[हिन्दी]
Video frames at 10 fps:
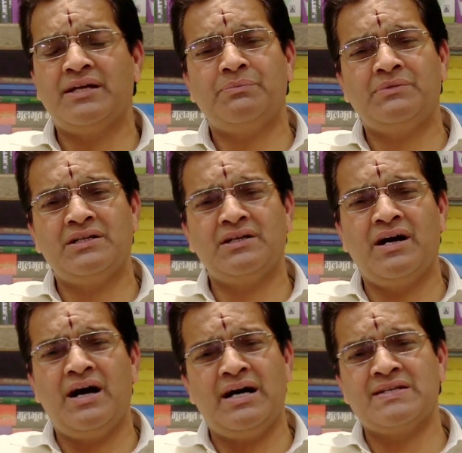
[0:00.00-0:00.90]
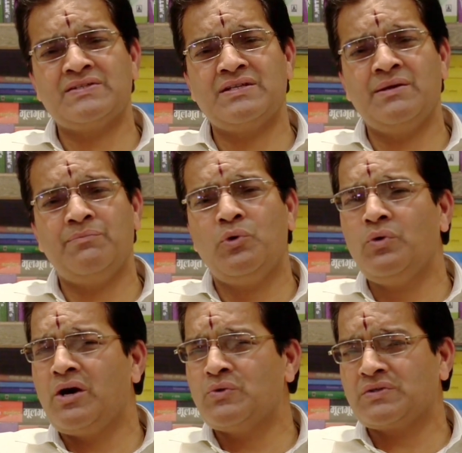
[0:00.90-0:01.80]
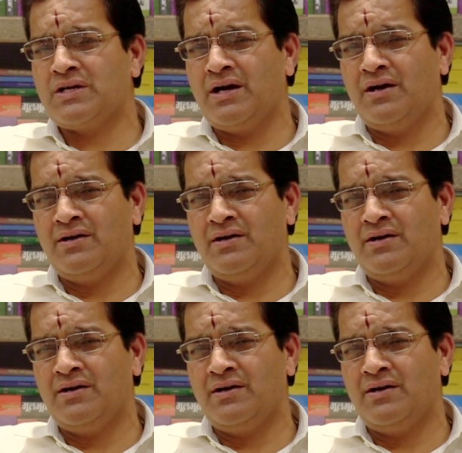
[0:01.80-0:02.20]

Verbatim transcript: तब तक आज से पूरा उसका